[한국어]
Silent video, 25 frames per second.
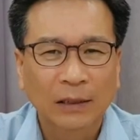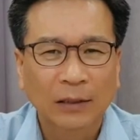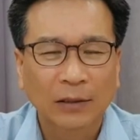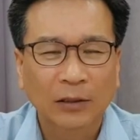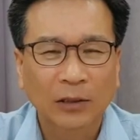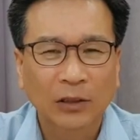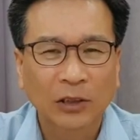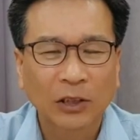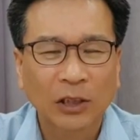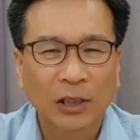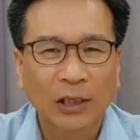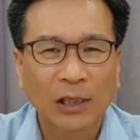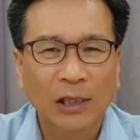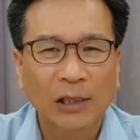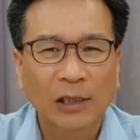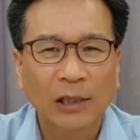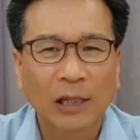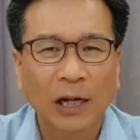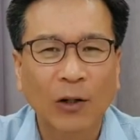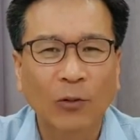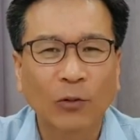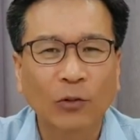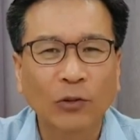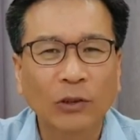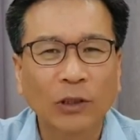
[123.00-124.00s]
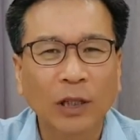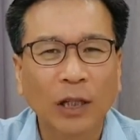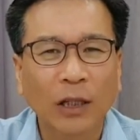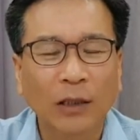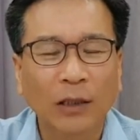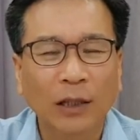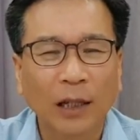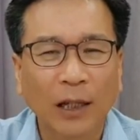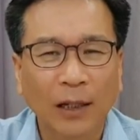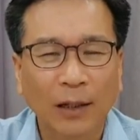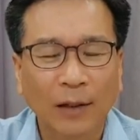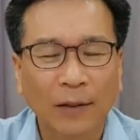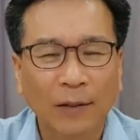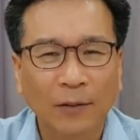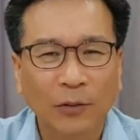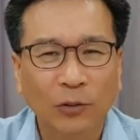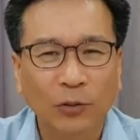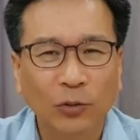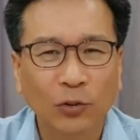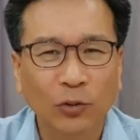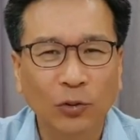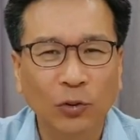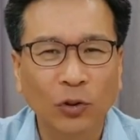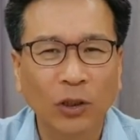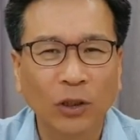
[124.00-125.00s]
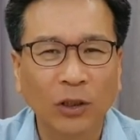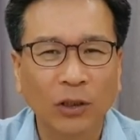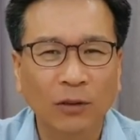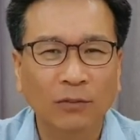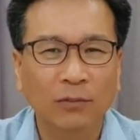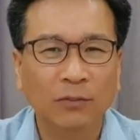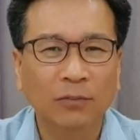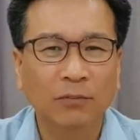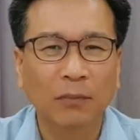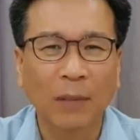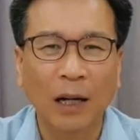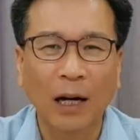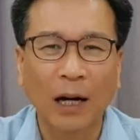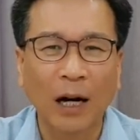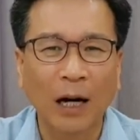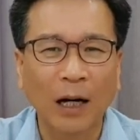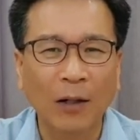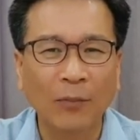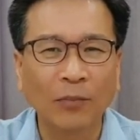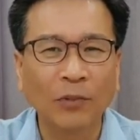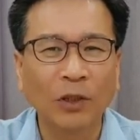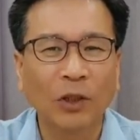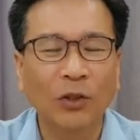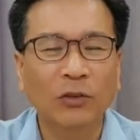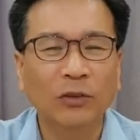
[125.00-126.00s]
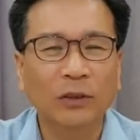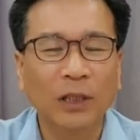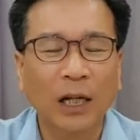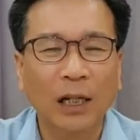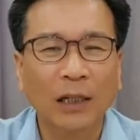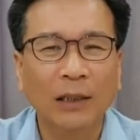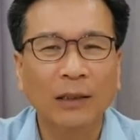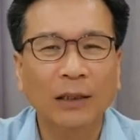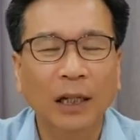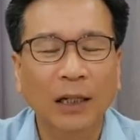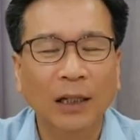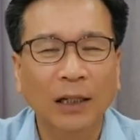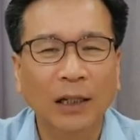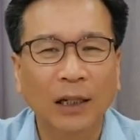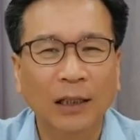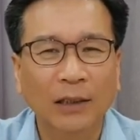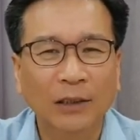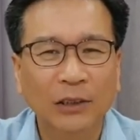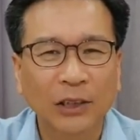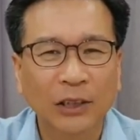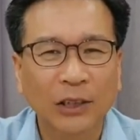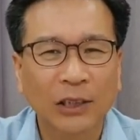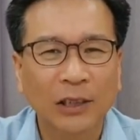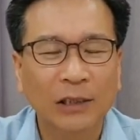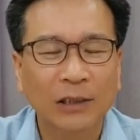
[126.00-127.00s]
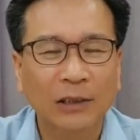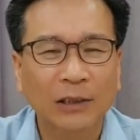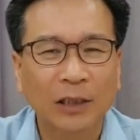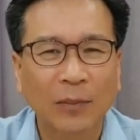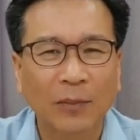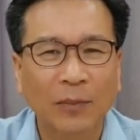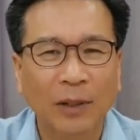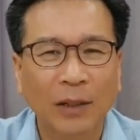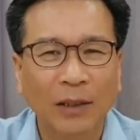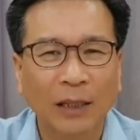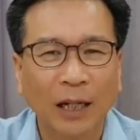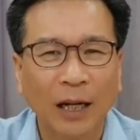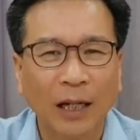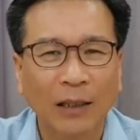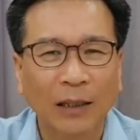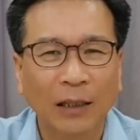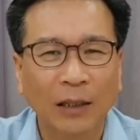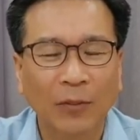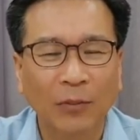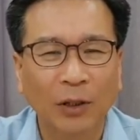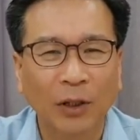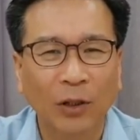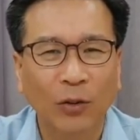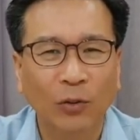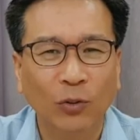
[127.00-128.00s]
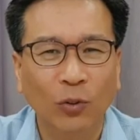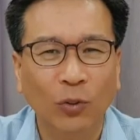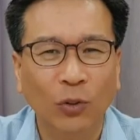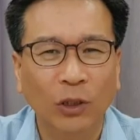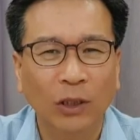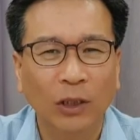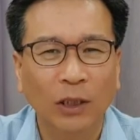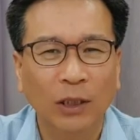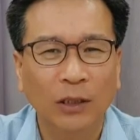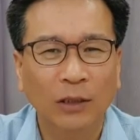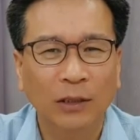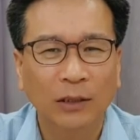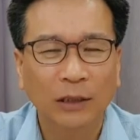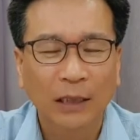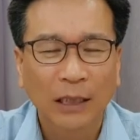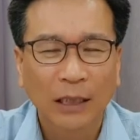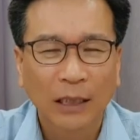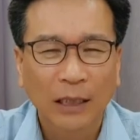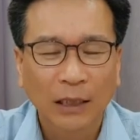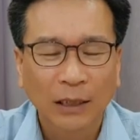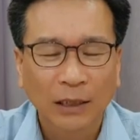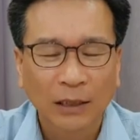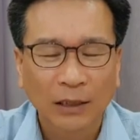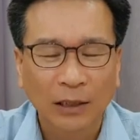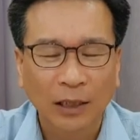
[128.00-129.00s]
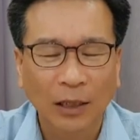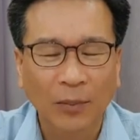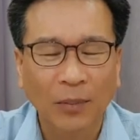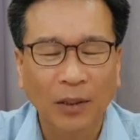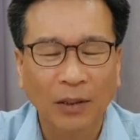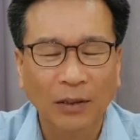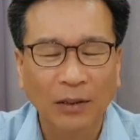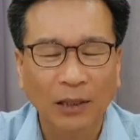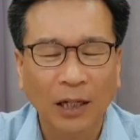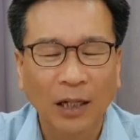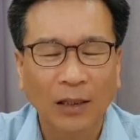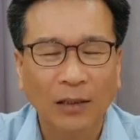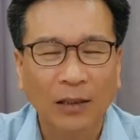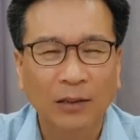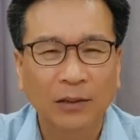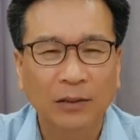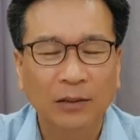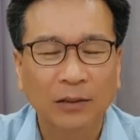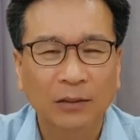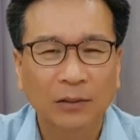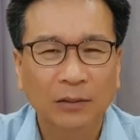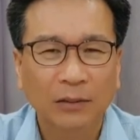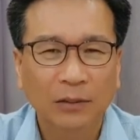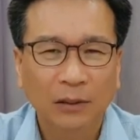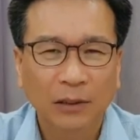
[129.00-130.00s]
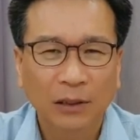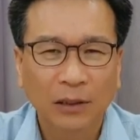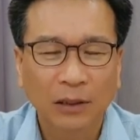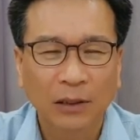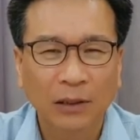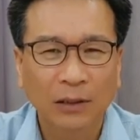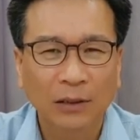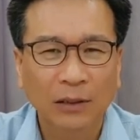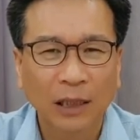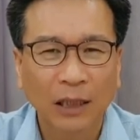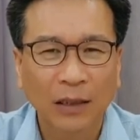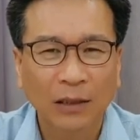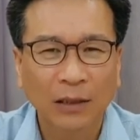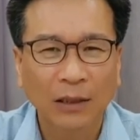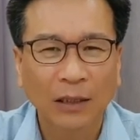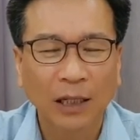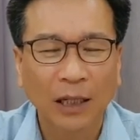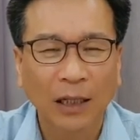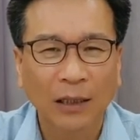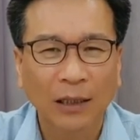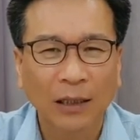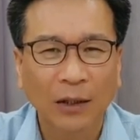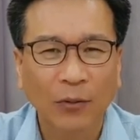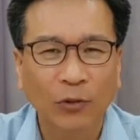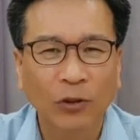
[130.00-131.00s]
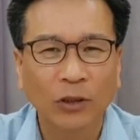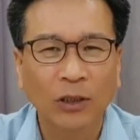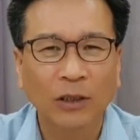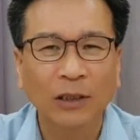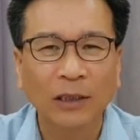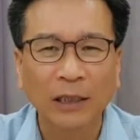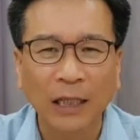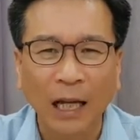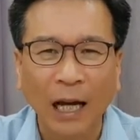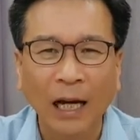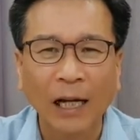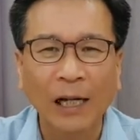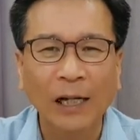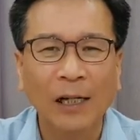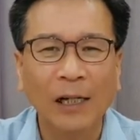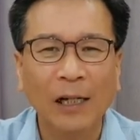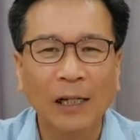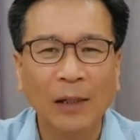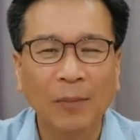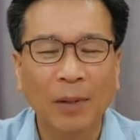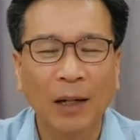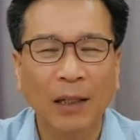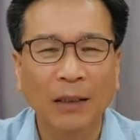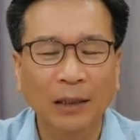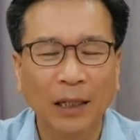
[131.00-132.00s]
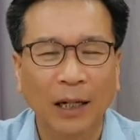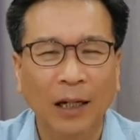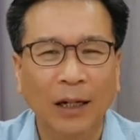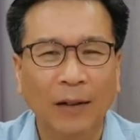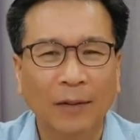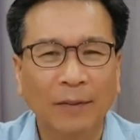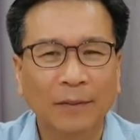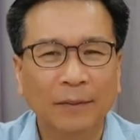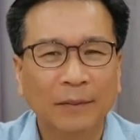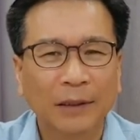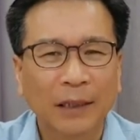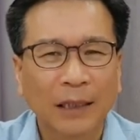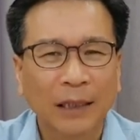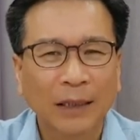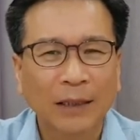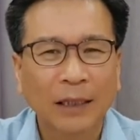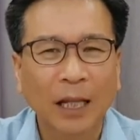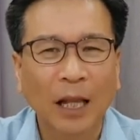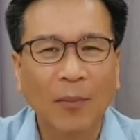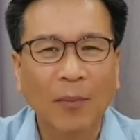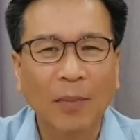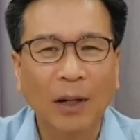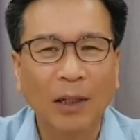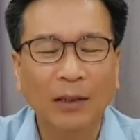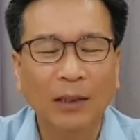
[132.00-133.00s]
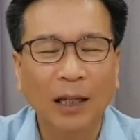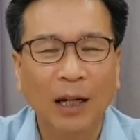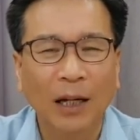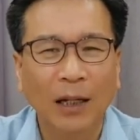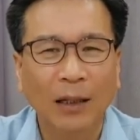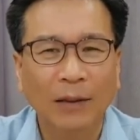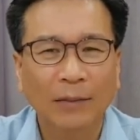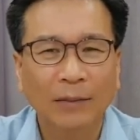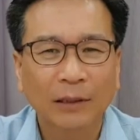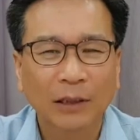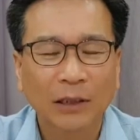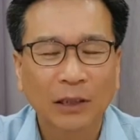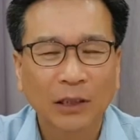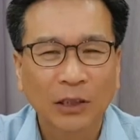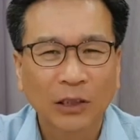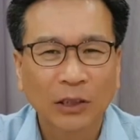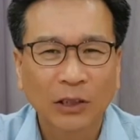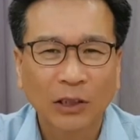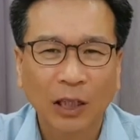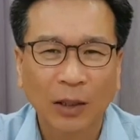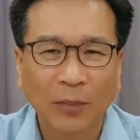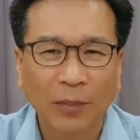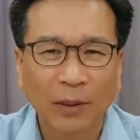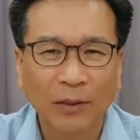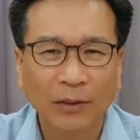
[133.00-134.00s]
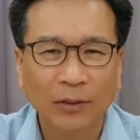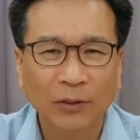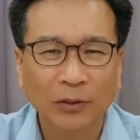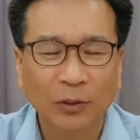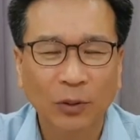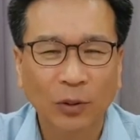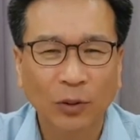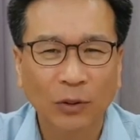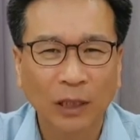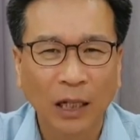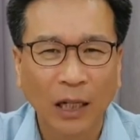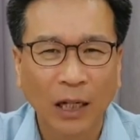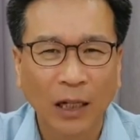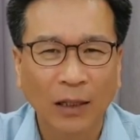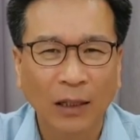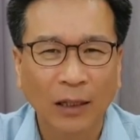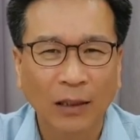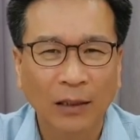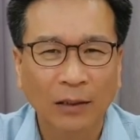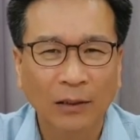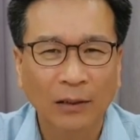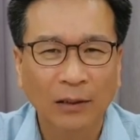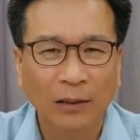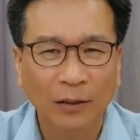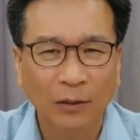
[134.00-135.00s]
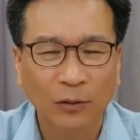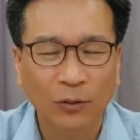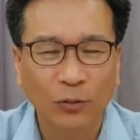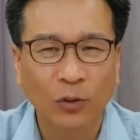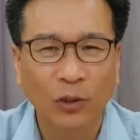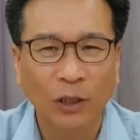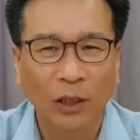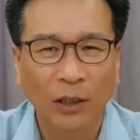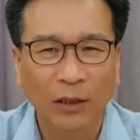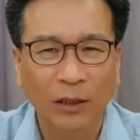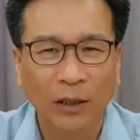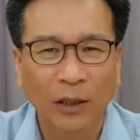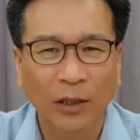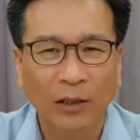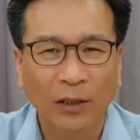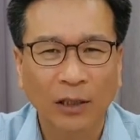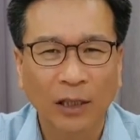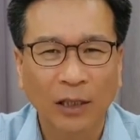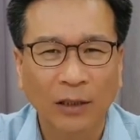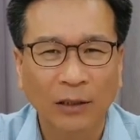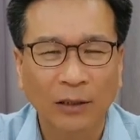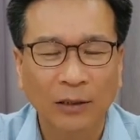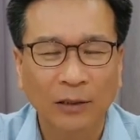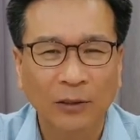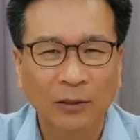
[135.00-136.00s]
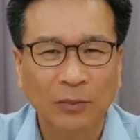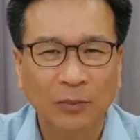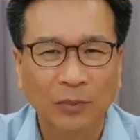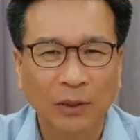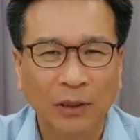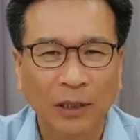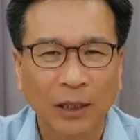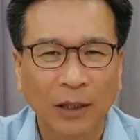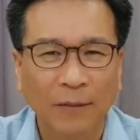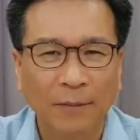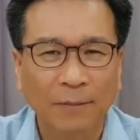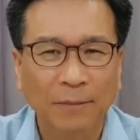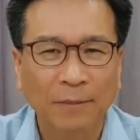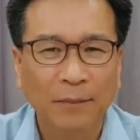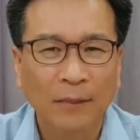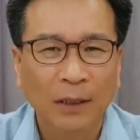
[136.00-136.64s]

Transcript: 그래서 7일 가운데에 6일은 마음대로 살다가 7일째만 하나님께로 돌이키는 샤밭하는 그런 자들이 아니라 우리는 날마다 때마다 샤밧으로 나아가는 그런 우리가 되어져야 될 것입니다.